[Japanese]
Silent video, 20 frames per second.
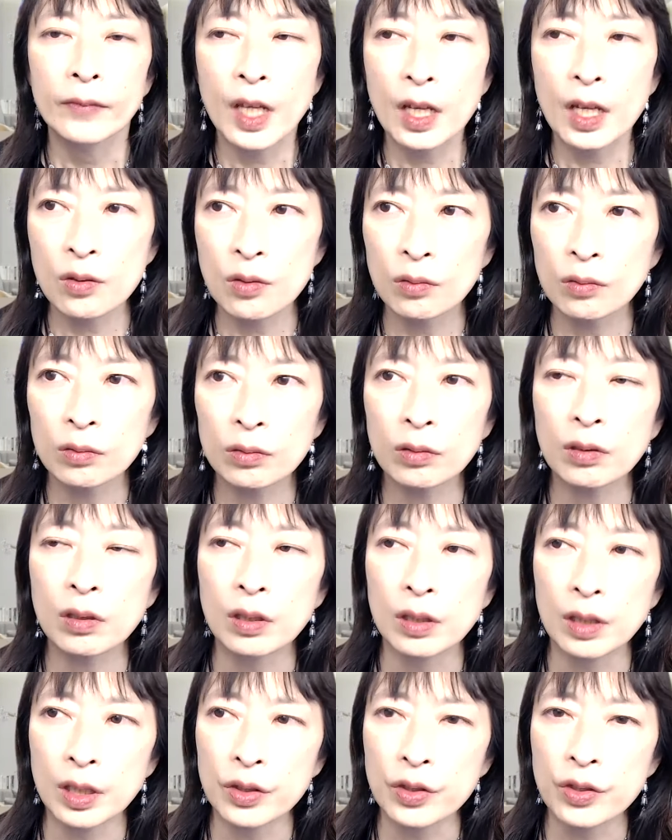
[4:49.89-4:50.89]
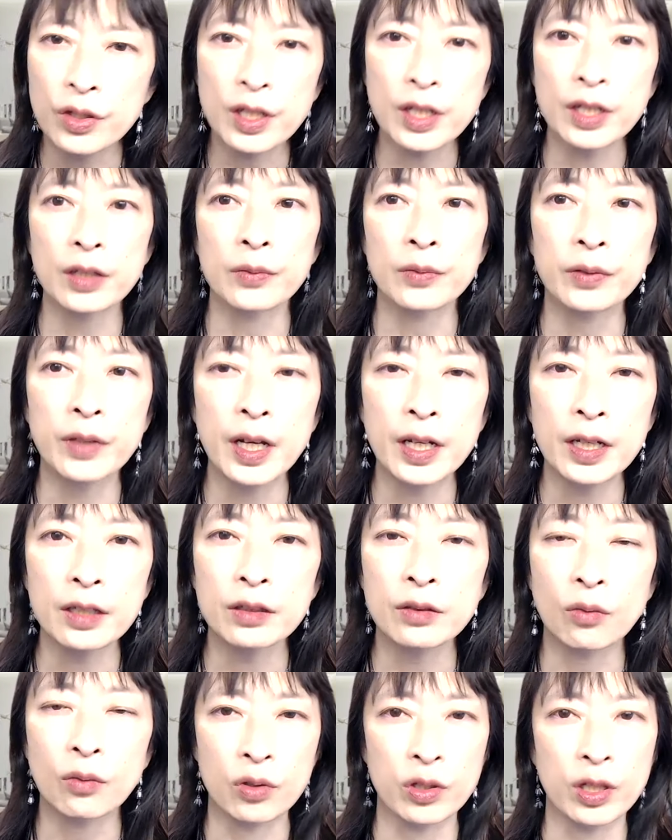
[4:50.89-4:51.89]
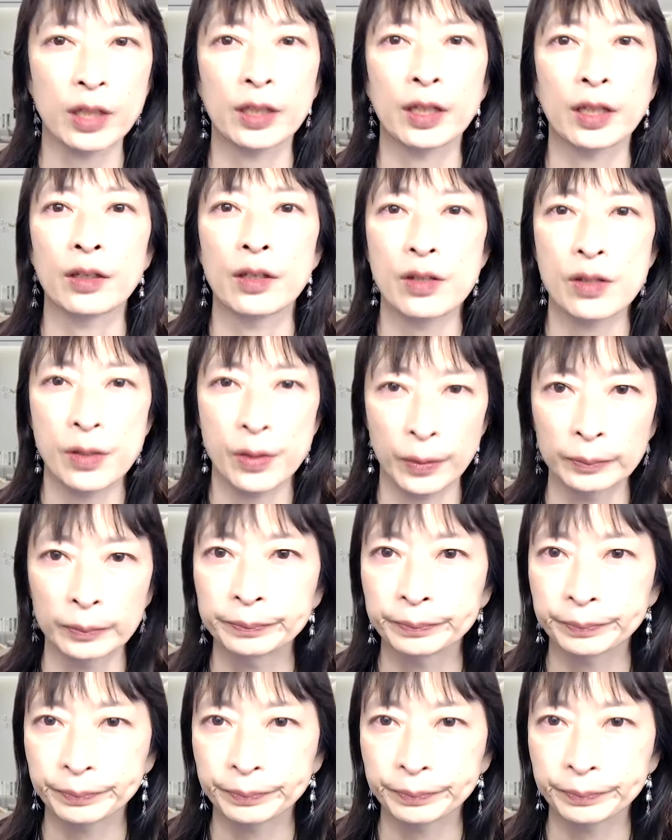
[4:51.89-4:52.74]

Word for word: で、その時に月に2人っておっしゃったんですよ。